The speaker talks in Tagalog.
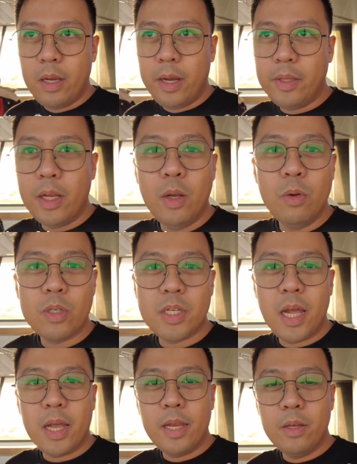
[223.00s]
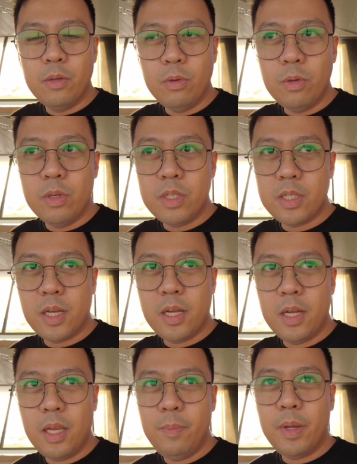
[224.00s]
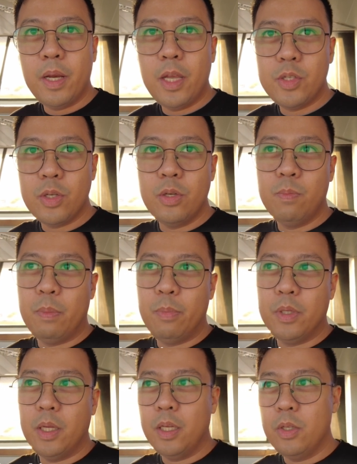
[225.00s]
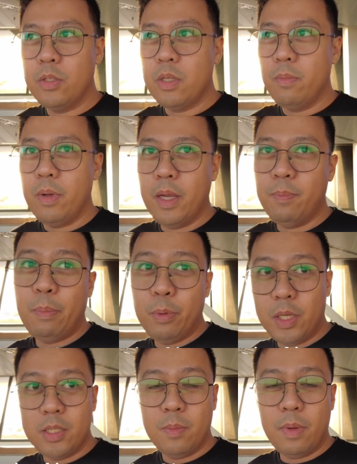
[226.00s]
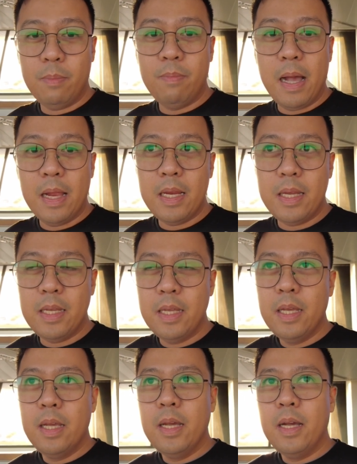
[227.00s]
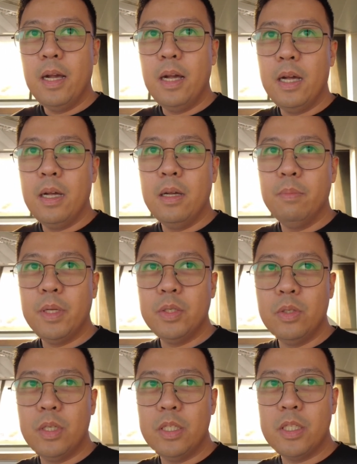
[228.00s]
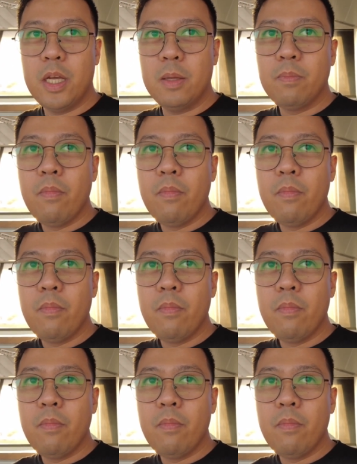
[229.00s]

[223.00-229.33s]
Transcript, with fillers: itinanong sa akin doon sa immigration no, papunta dito sa may papunta sa may Bali um, Indonesia